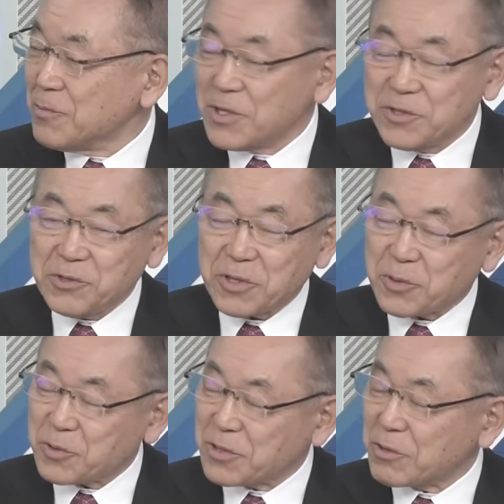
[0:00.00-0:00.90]
まあいうような
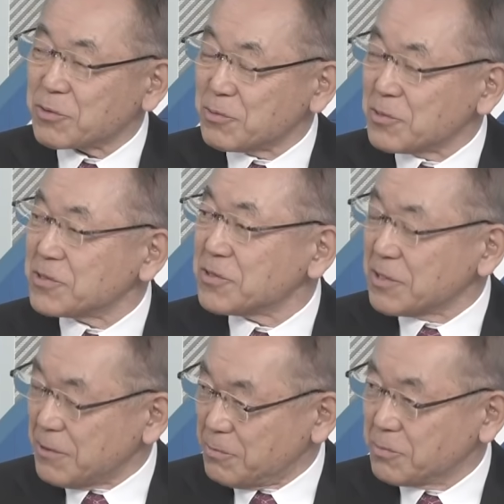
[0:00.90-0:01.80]
ことだろうと思うんですよ
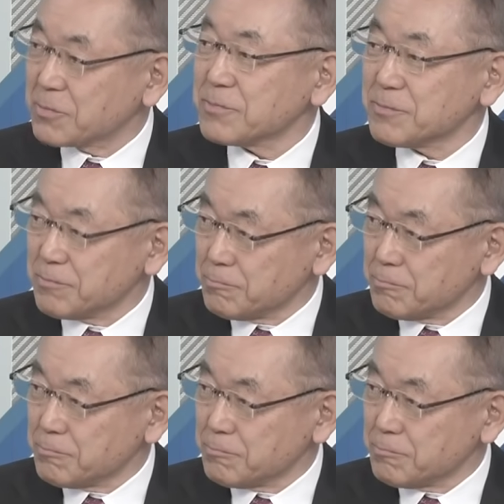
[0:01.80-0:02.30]
ね。はい、では